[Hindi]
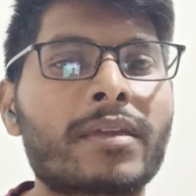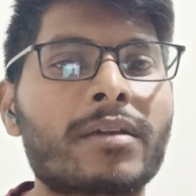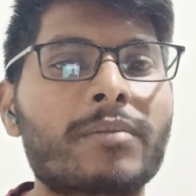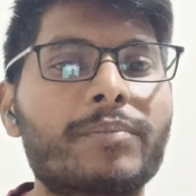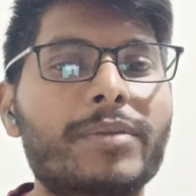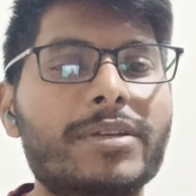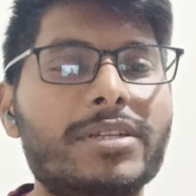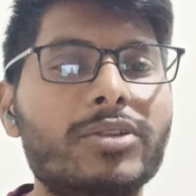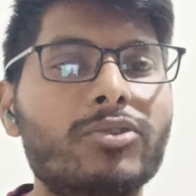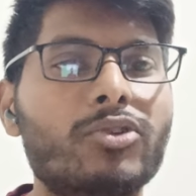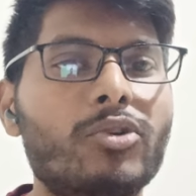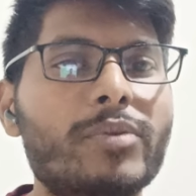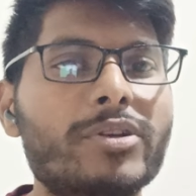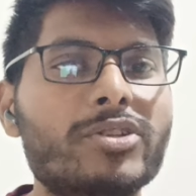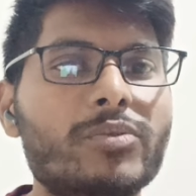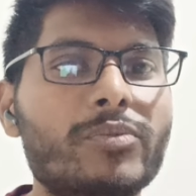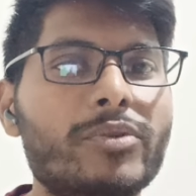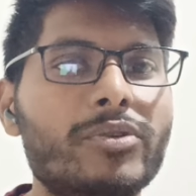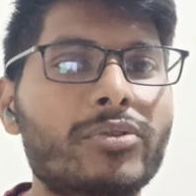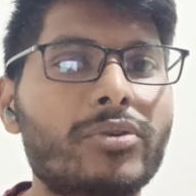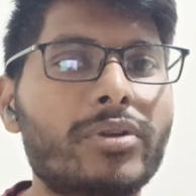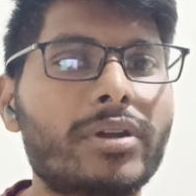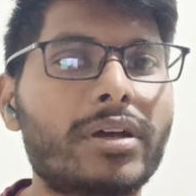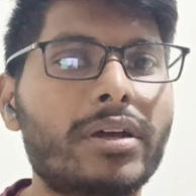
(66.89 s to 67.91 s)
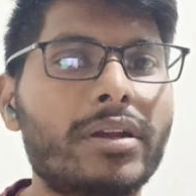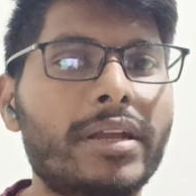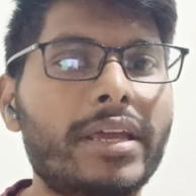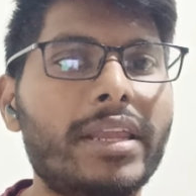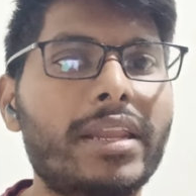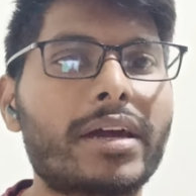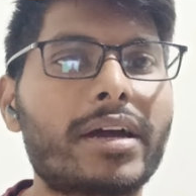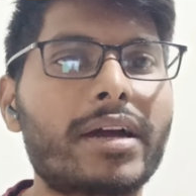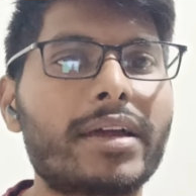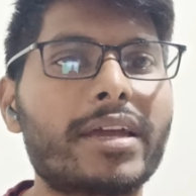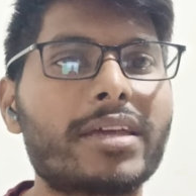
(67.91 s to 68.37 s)
पिछले दो मैचों में उनको नहीं
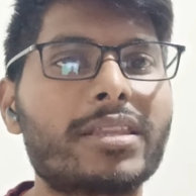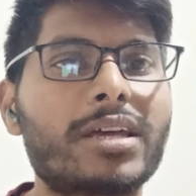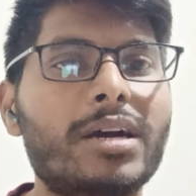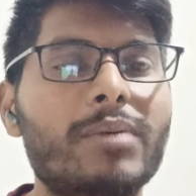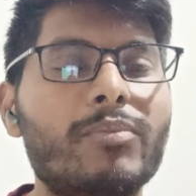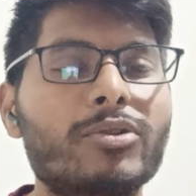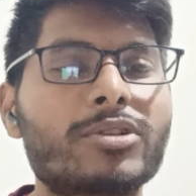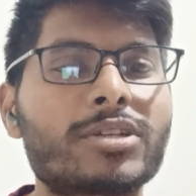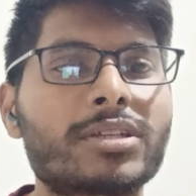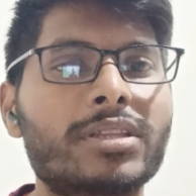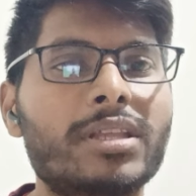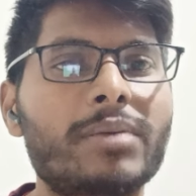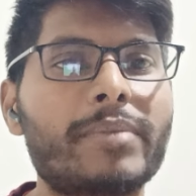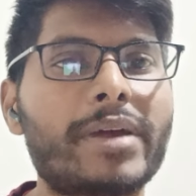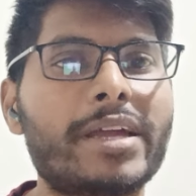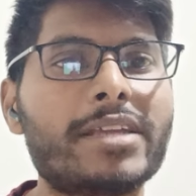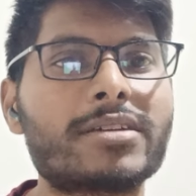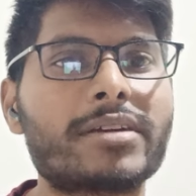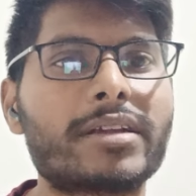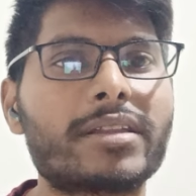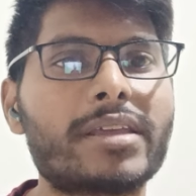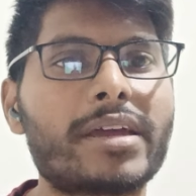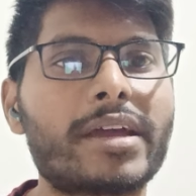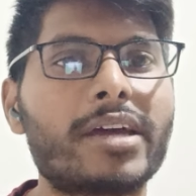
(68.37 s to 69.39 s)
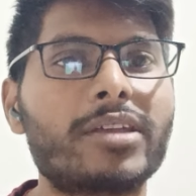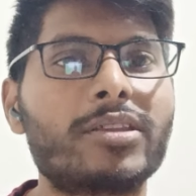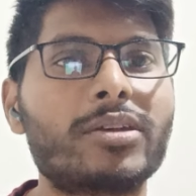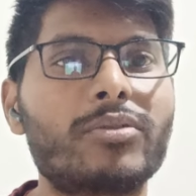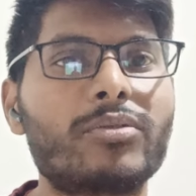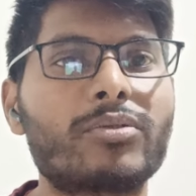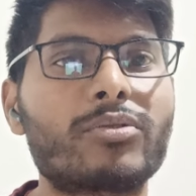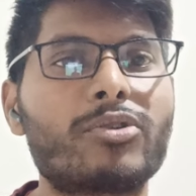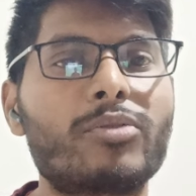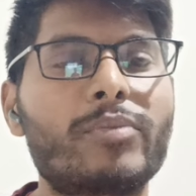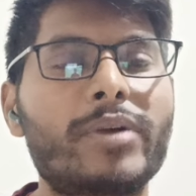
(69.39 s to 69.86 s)
रखा गया था आप बोल सकते हैं बेंच कर दिया गया था
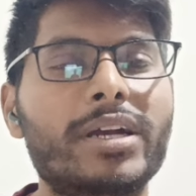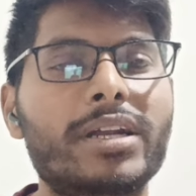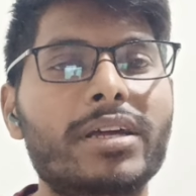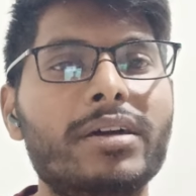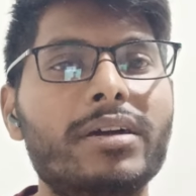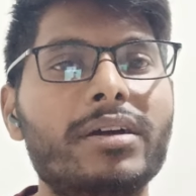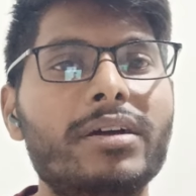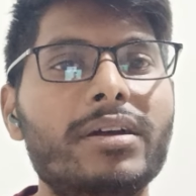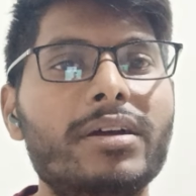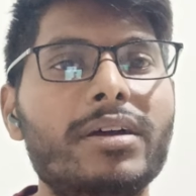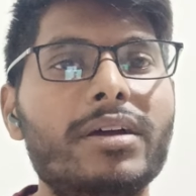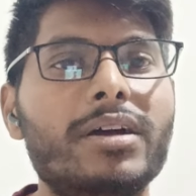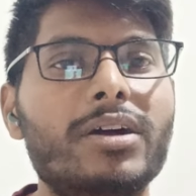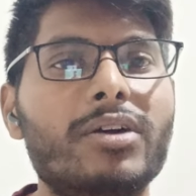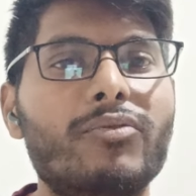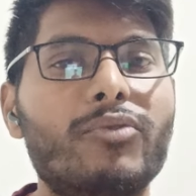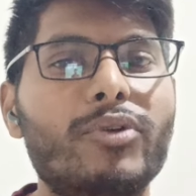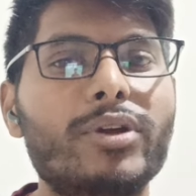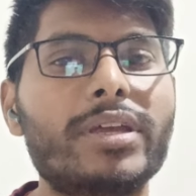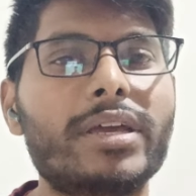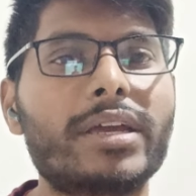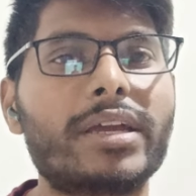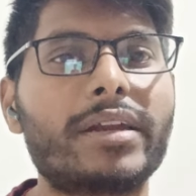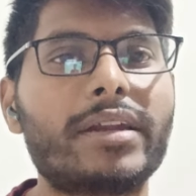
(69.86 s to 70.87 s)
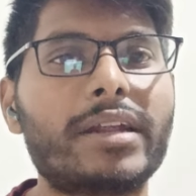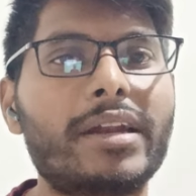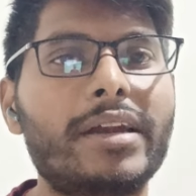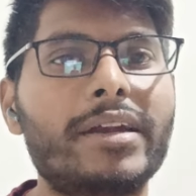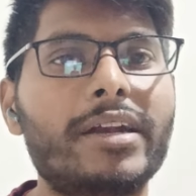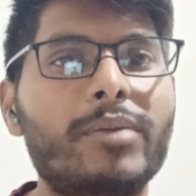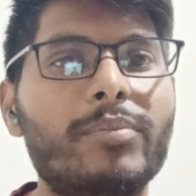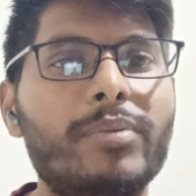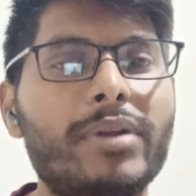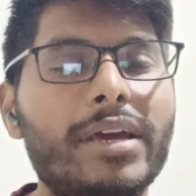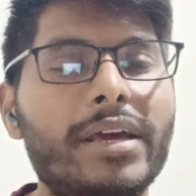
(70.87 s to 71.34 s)
उनको बट वही है कि
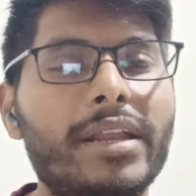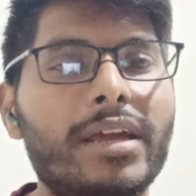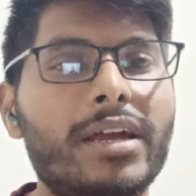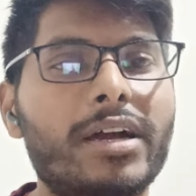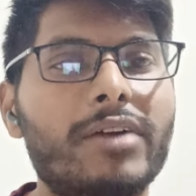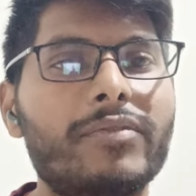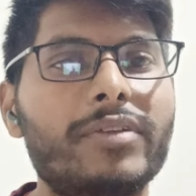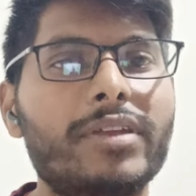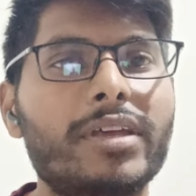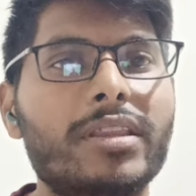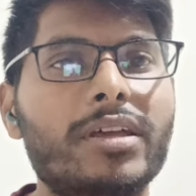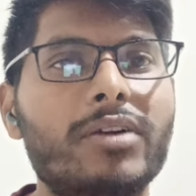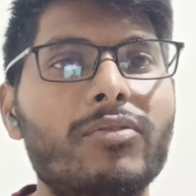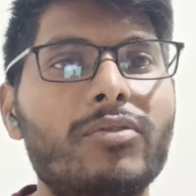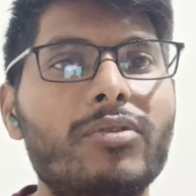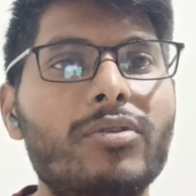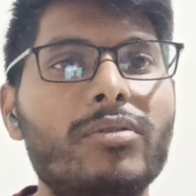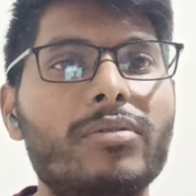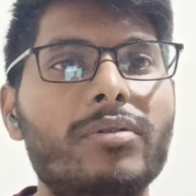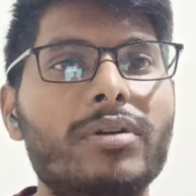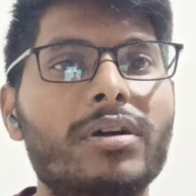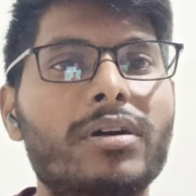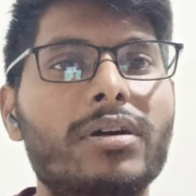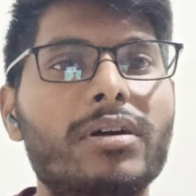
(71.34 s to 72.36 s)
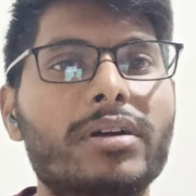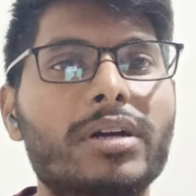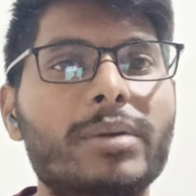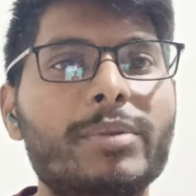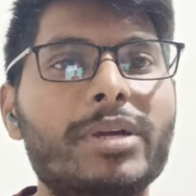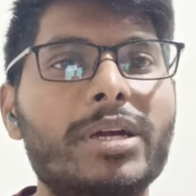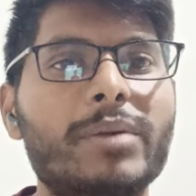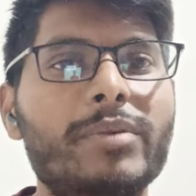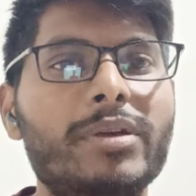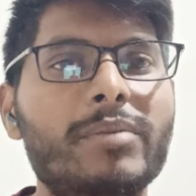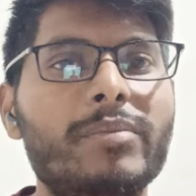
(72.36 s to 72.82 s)
टैलेंटेड प्लेयर है काफ़ी ज़्यादा वो
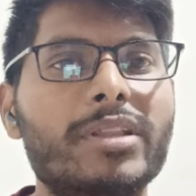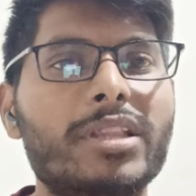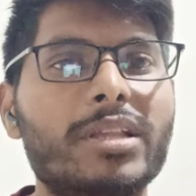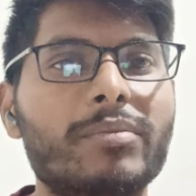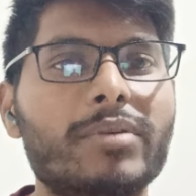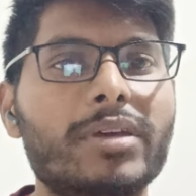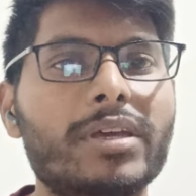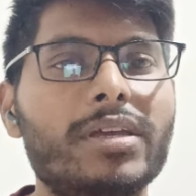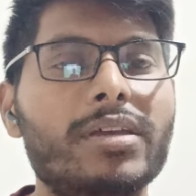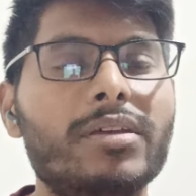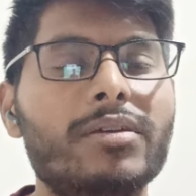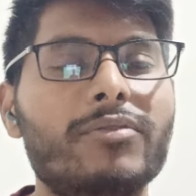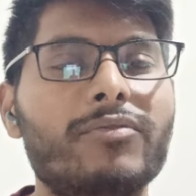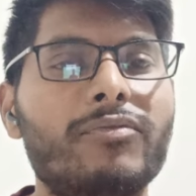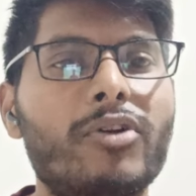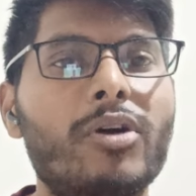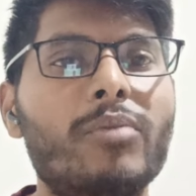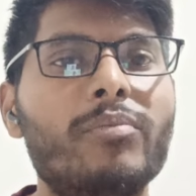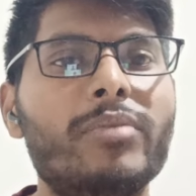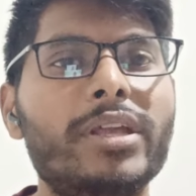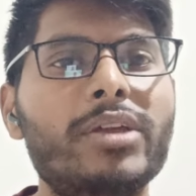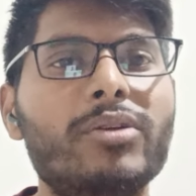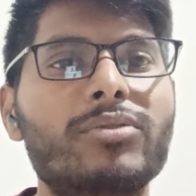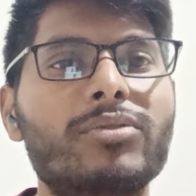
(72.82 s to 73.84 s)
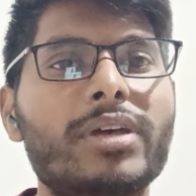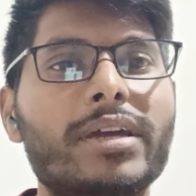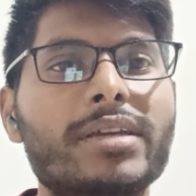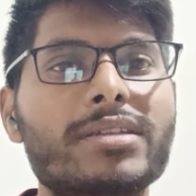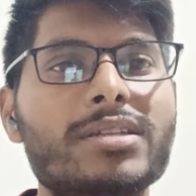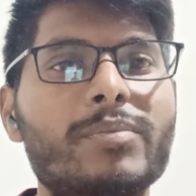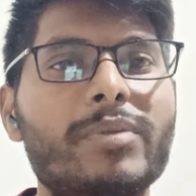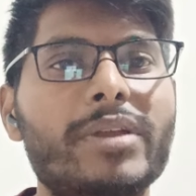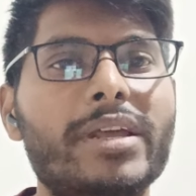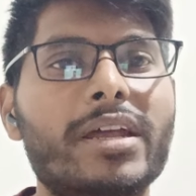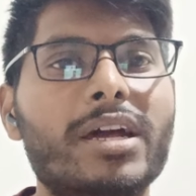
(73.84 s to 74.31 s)
कभी कभी मतलब कि फॉर्म नहीं होता
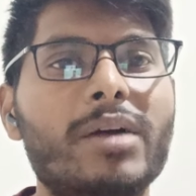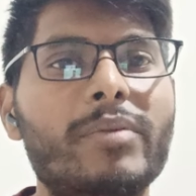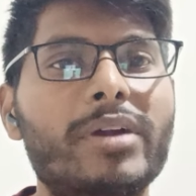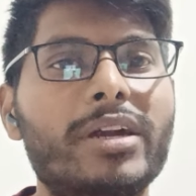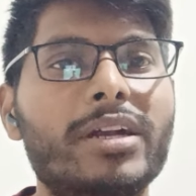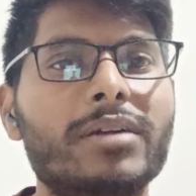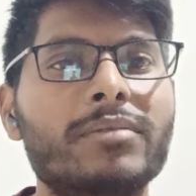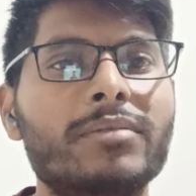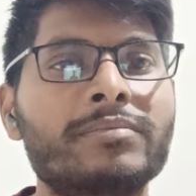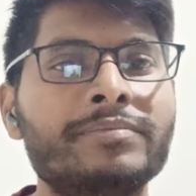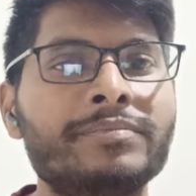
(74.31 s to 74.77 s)
किसी प्लेयर का बट